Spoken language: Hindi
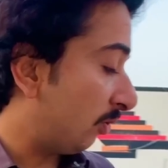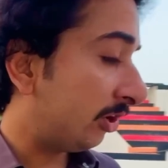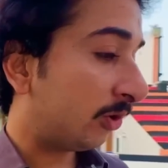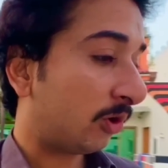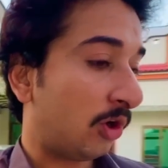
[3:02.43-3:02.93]

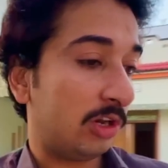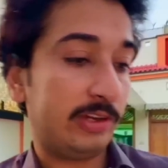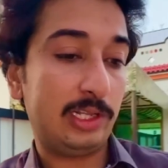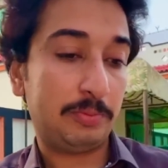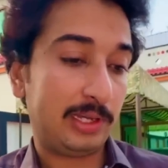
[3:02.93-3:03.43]
उन्होंने कोल
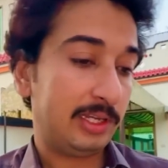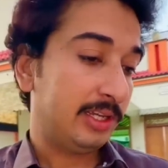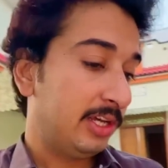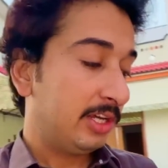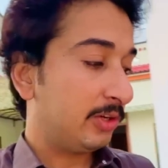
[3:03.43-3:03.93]
वी पिए
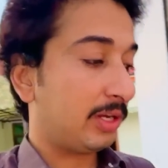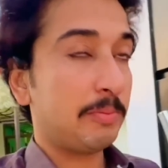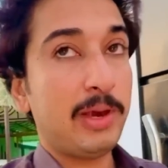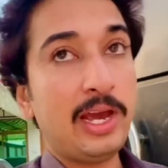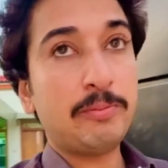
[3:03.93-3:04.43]
क्योंकि
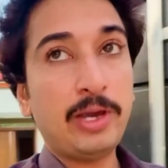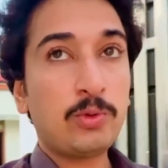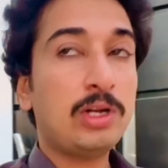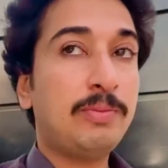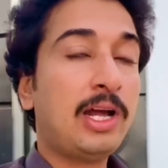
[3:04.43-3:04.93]
मैं मेरे
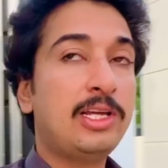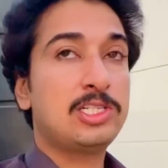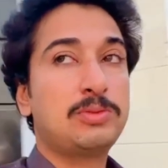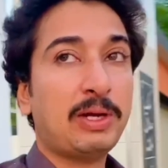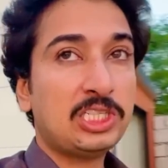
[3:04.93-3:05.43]
को आज बड़ा ही
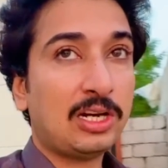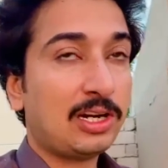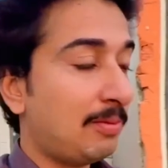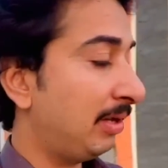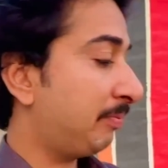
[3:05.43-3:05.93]
स्पेशल
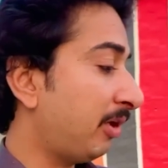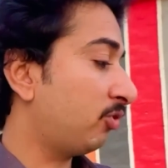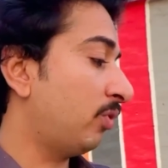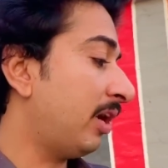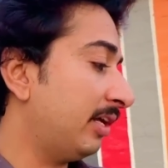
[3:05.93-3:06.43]
काम है प्या
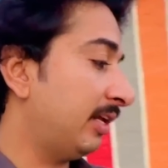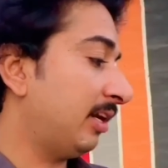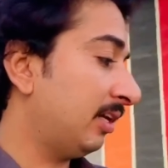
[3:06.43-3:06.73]
सुना रहे देना